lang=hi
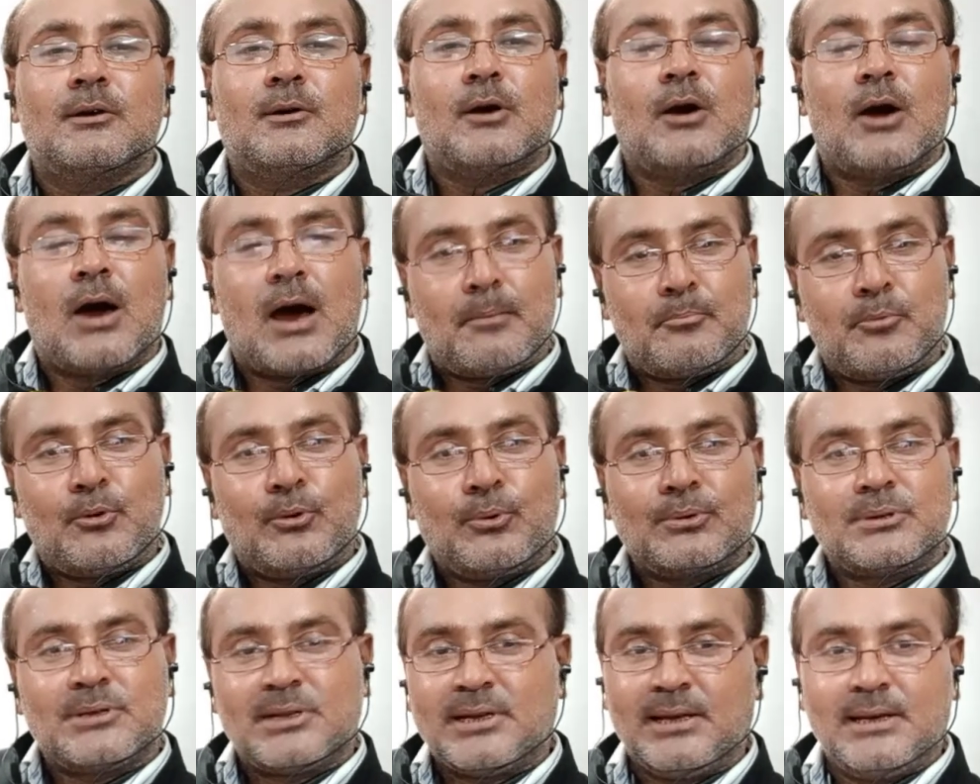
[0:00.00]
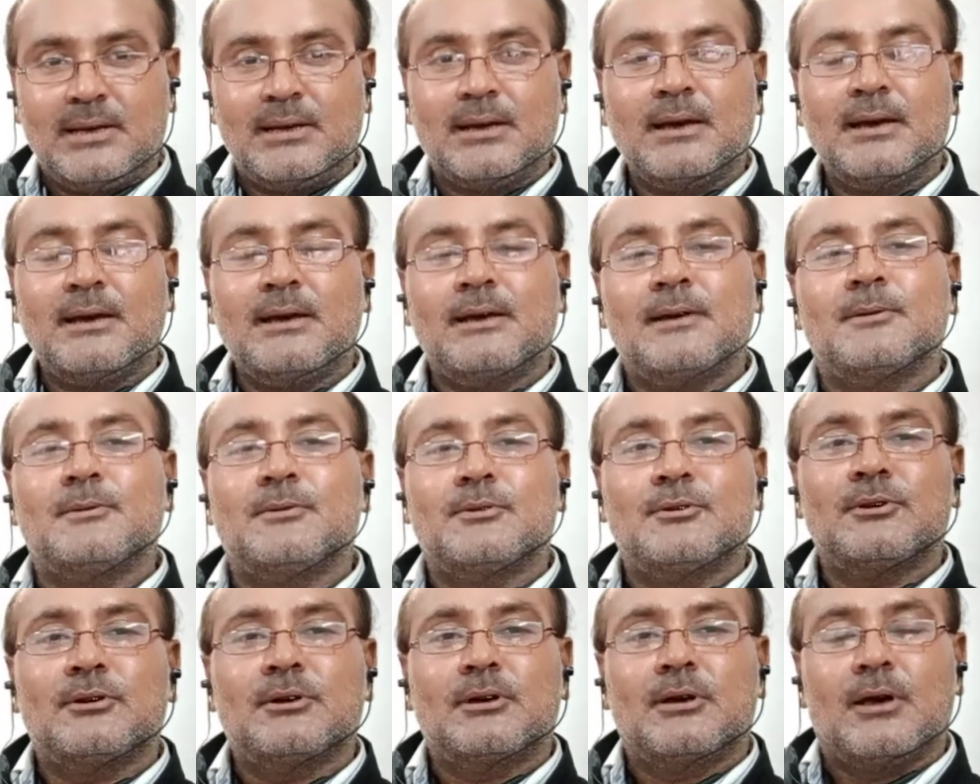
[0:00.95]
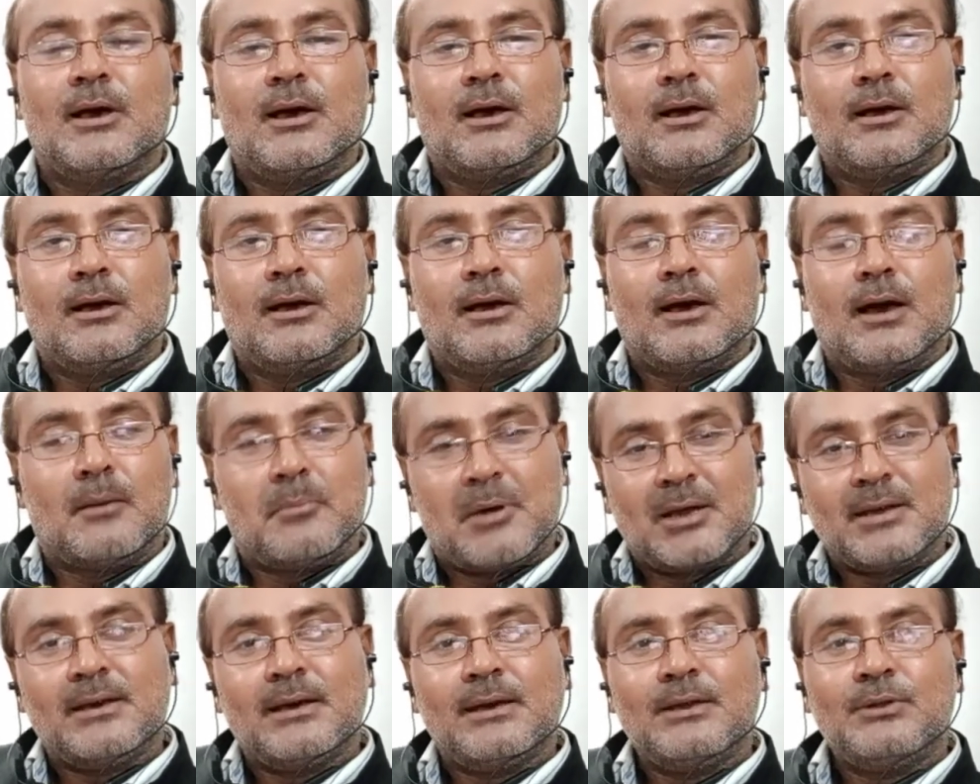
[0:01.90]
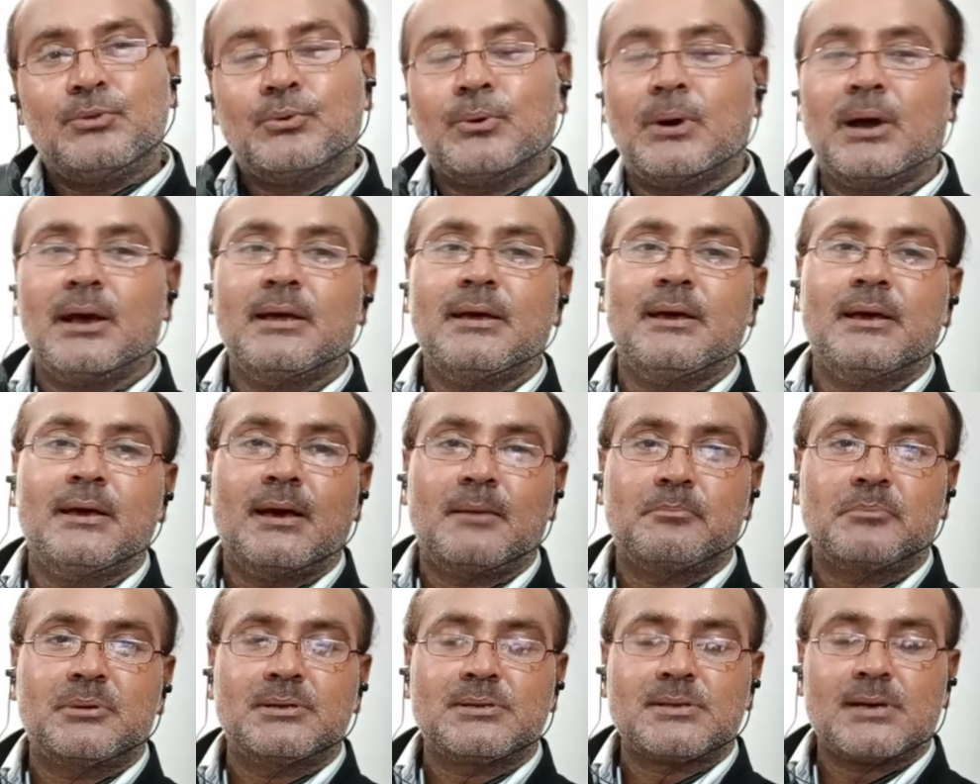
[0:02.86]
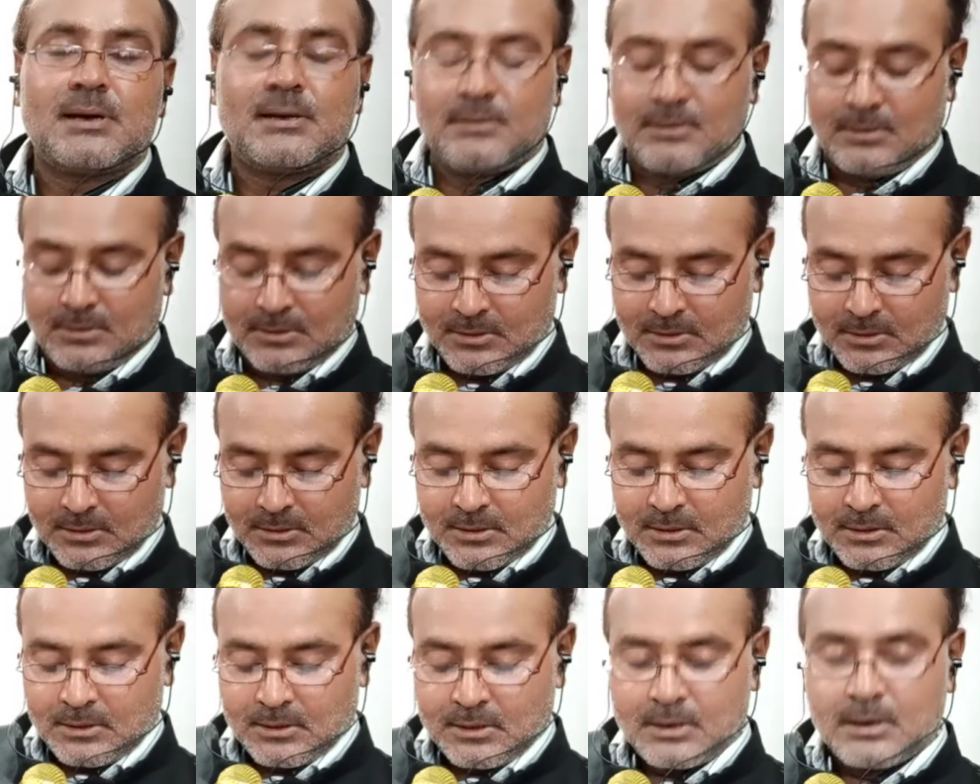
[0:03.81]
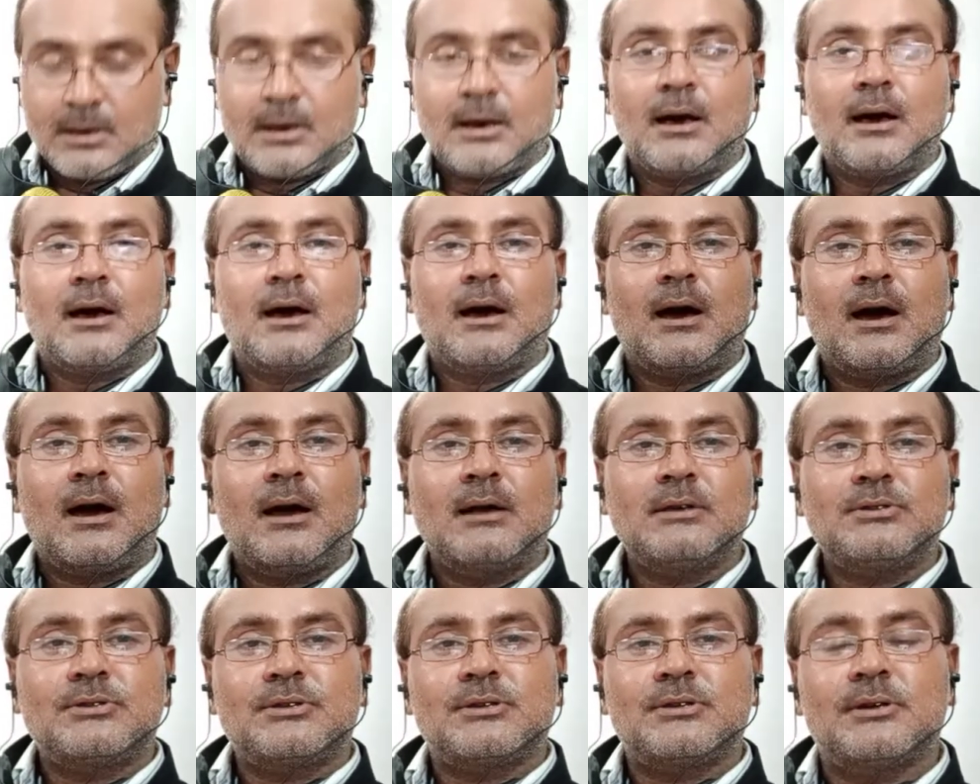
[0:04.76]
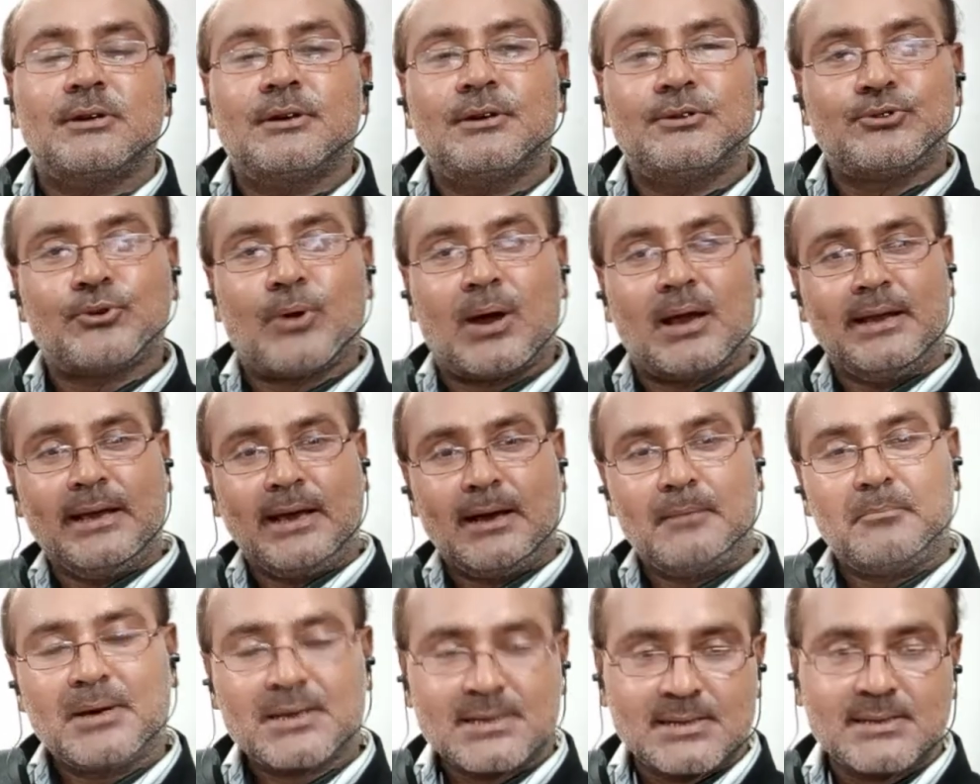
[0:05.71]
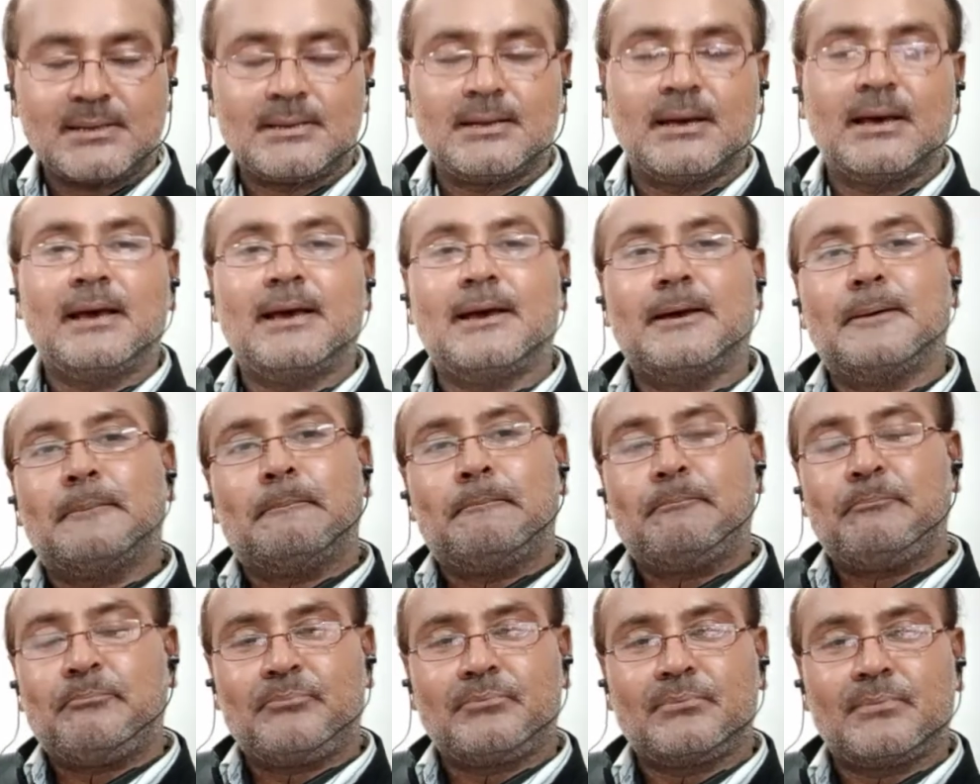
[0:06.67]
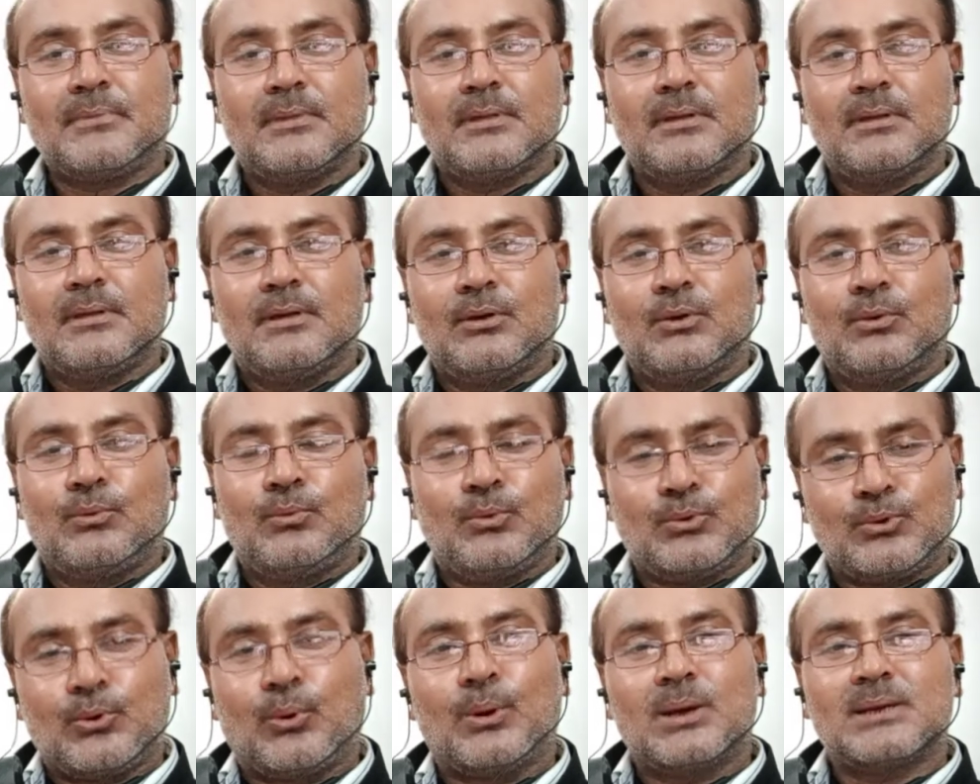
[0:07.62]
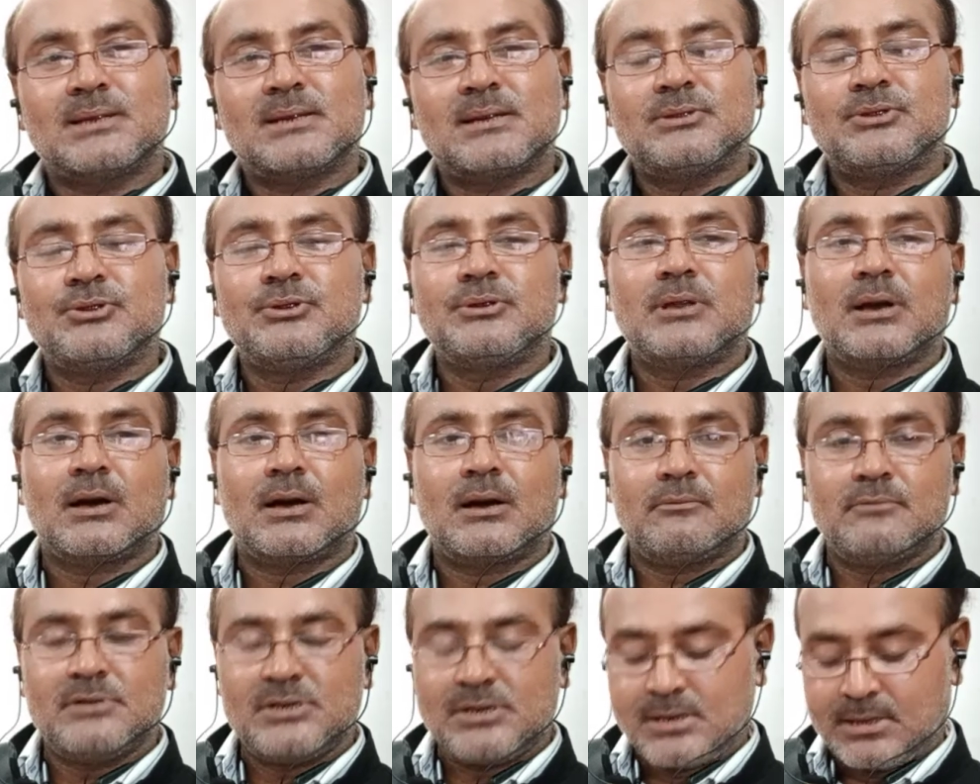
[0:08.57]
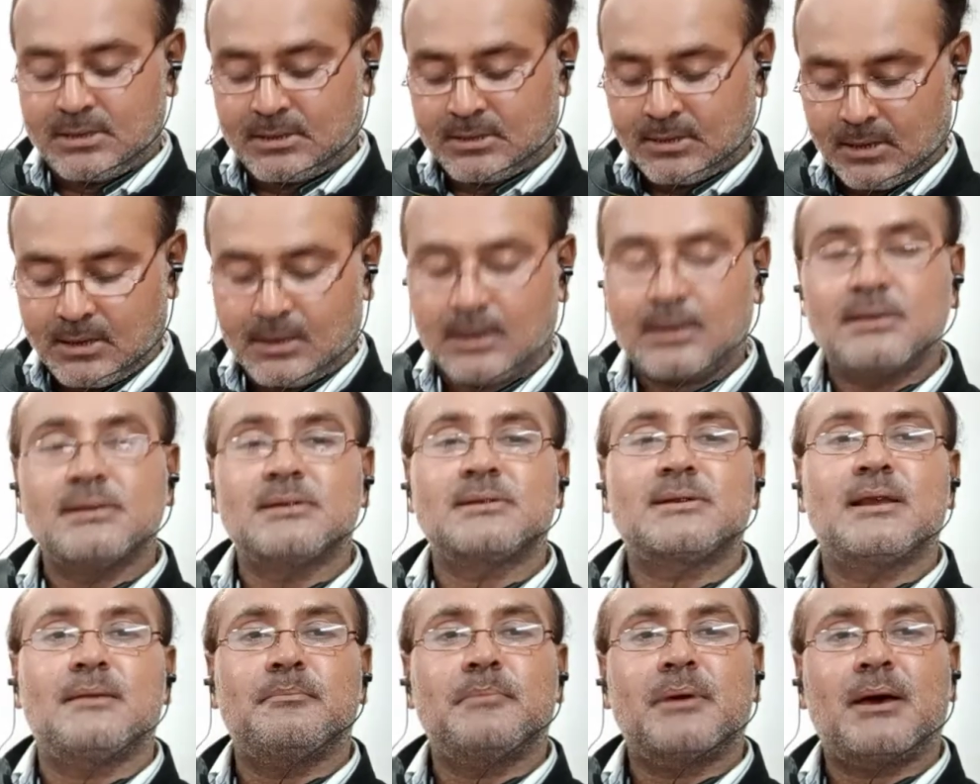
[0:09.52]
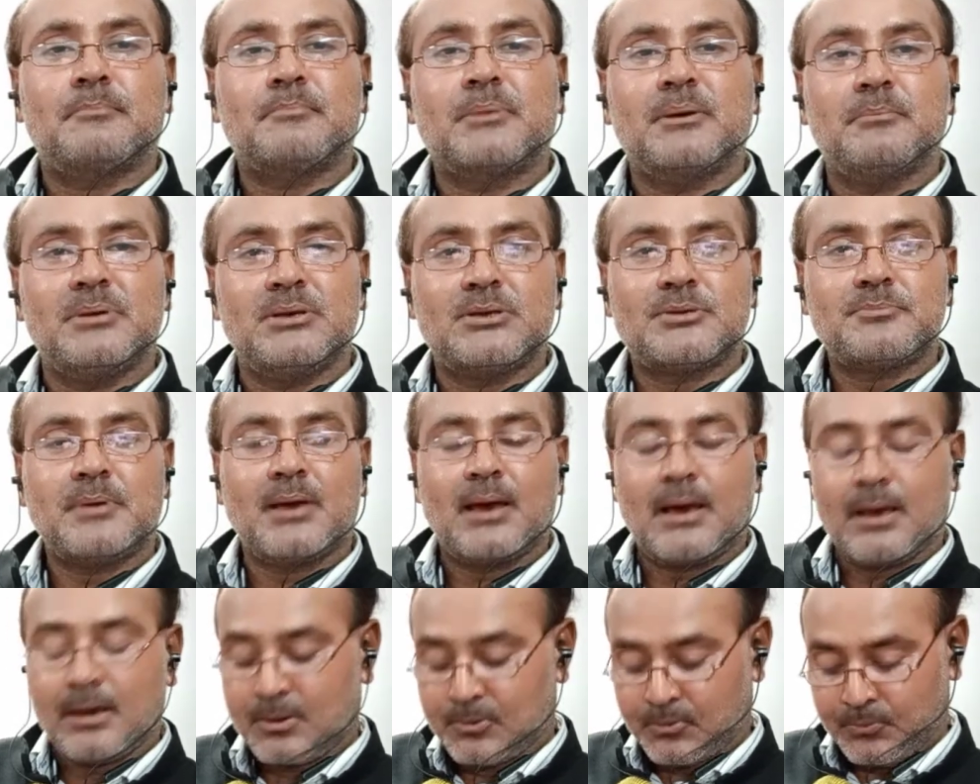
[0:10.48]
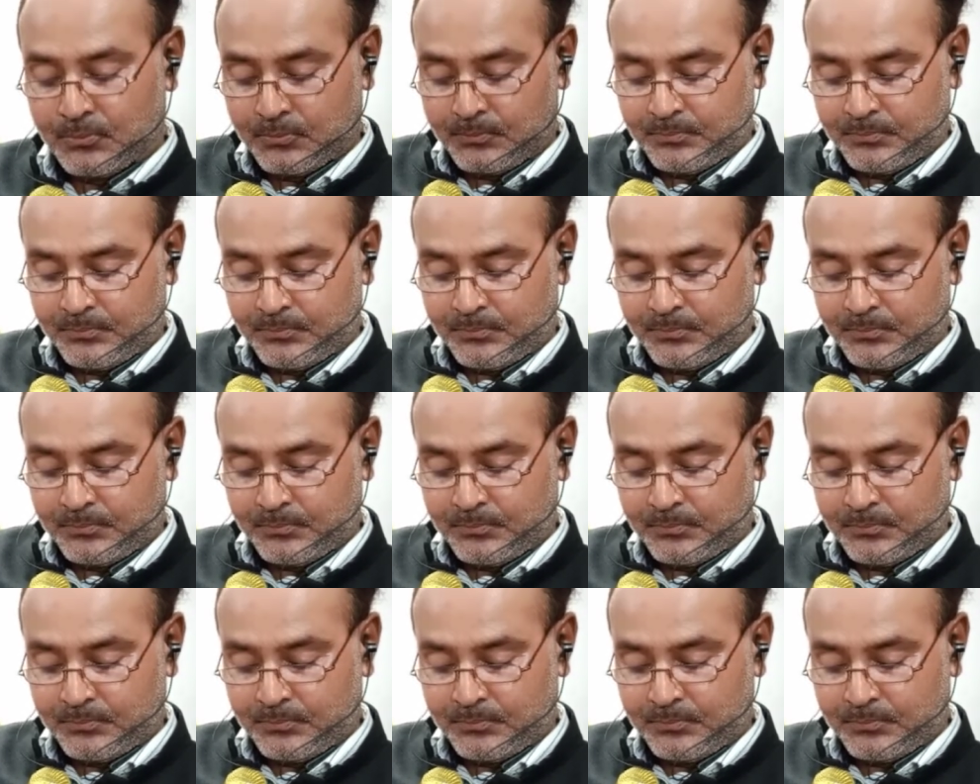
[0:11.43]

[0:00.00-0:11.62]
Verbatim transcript: आप लोग ठीक हैं हमारी यही दुआएं हैं आपके साथ आज जो आने का मकसद है वो थोड़ा सा चिंता का विषय था इसलिए मैं आपके बीच में आया हूँ